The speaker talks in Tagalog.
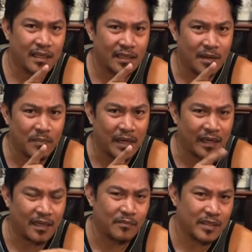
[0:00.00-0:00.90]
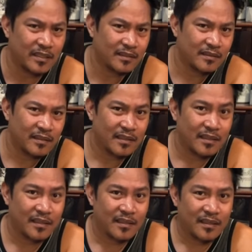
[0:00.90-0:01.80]
Napakarami.
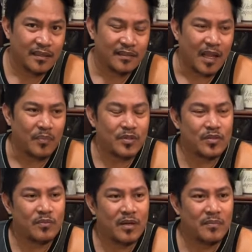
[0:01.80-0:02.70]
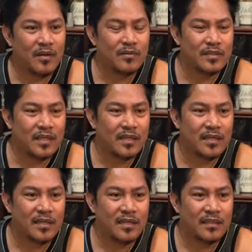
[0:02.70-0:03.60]
Tapos na sumama ko sa
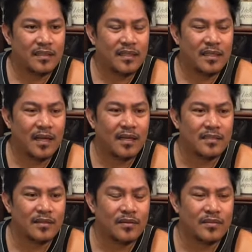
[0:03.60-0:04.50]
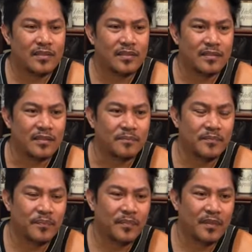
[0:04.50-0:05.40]
tindahan, sa grocery shop,
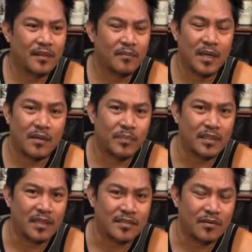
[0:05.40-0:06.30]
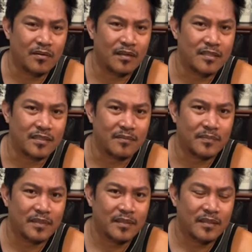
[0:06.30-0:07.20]
malapit lang, sa local shop.
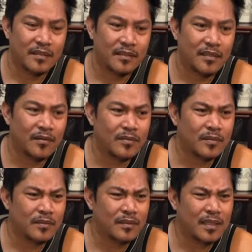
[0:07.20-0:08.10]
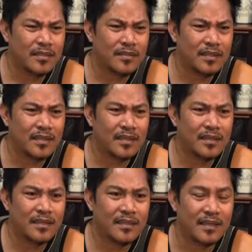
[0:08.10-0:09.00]
Tinanong sa kanya, dasin niya
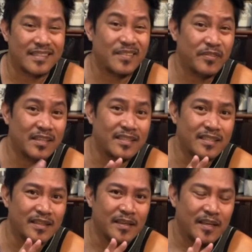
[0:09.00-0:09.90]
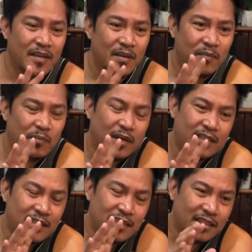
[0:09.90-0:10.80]
dadalhin. Kasi eh, finish eh
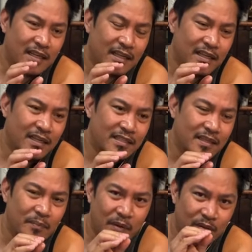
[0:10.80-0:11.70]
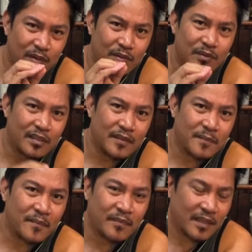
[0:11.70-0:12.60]
nagtasalitang English sila pa unti-unti.
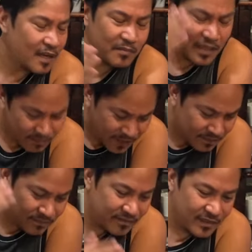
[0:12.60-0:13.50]
Come, come, come.